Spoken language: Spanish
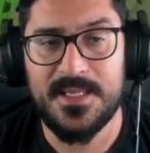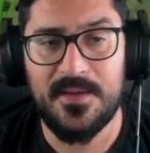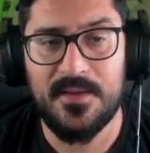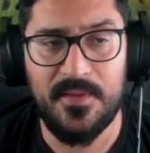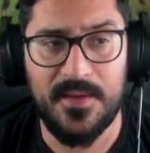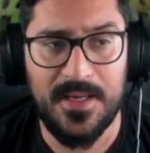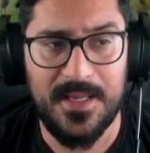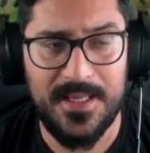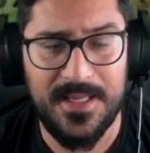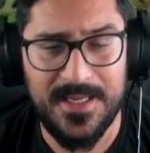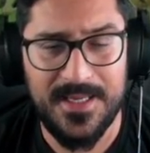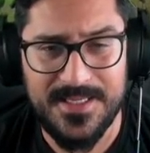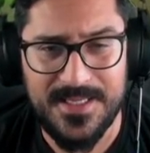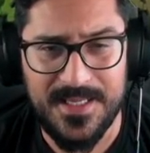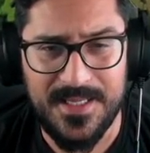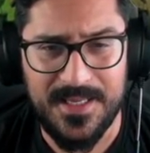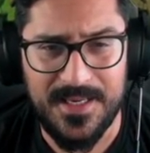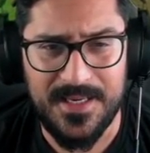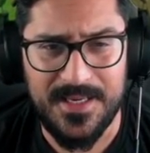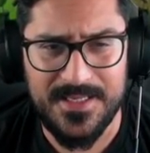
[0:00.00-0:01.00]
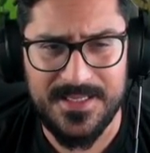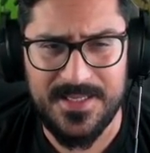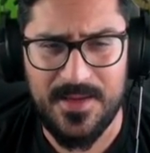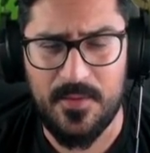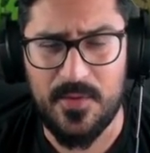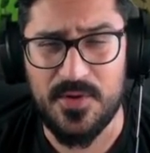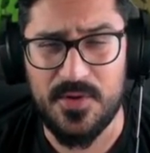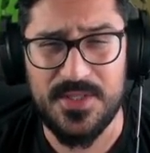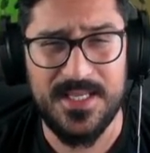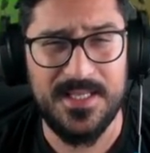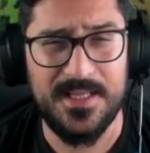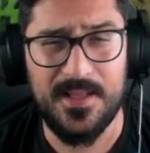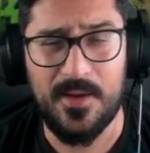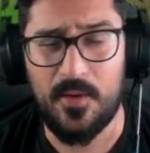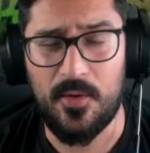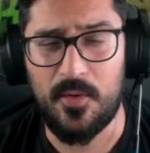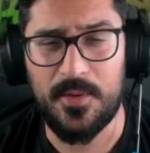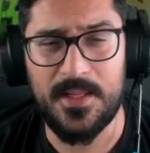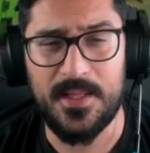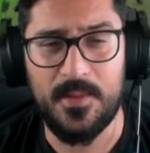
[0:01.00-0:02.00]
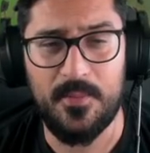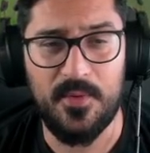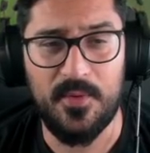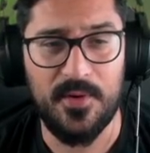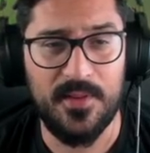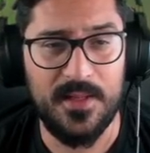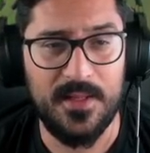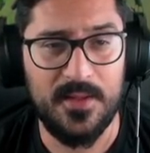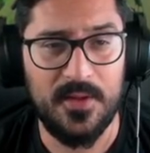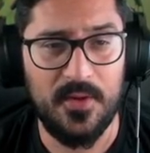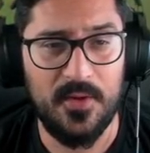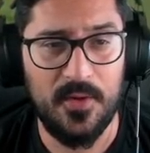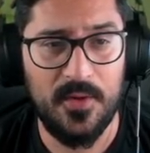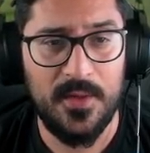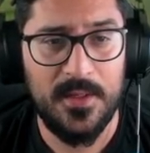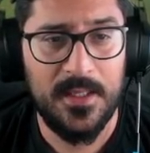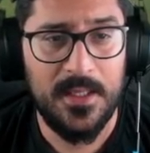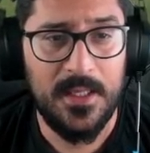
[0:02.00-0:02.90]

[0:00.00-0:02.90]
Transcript: al final llegas a tener hasta un 80 o 90%.